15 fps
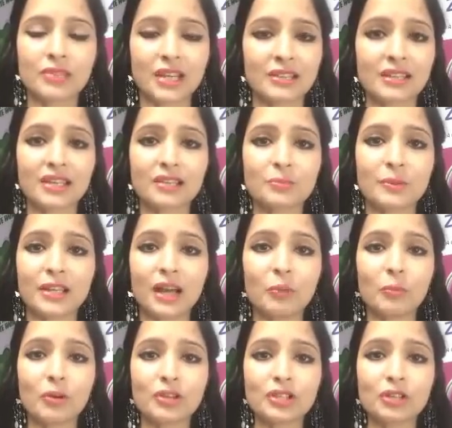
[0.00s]
जैसे ही
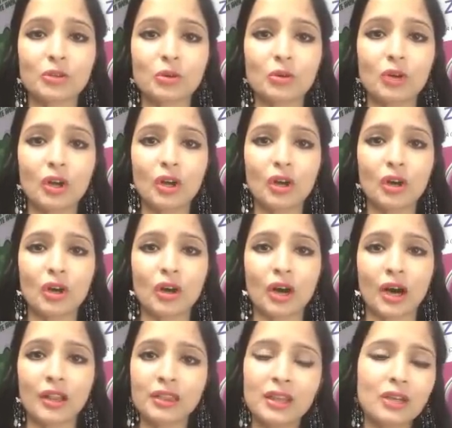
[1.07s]
अस्पताल पहुंचे तो
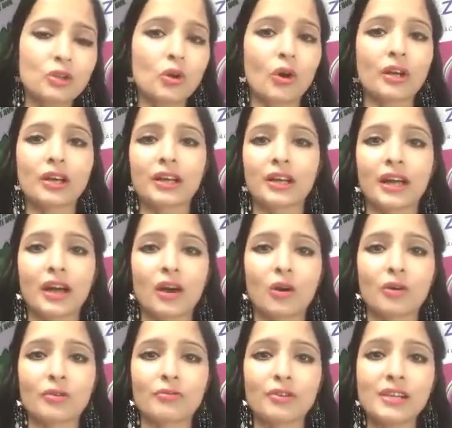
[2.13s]
अंदर दौड़ कर गया
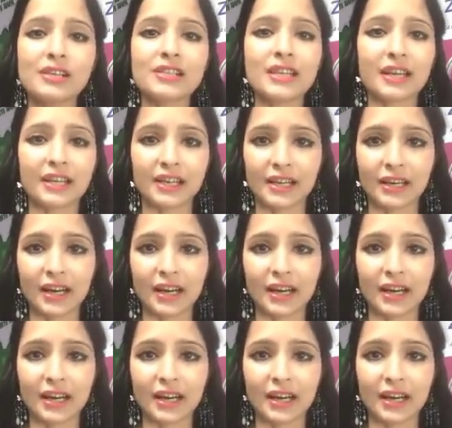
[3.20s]
और व्हील चेयर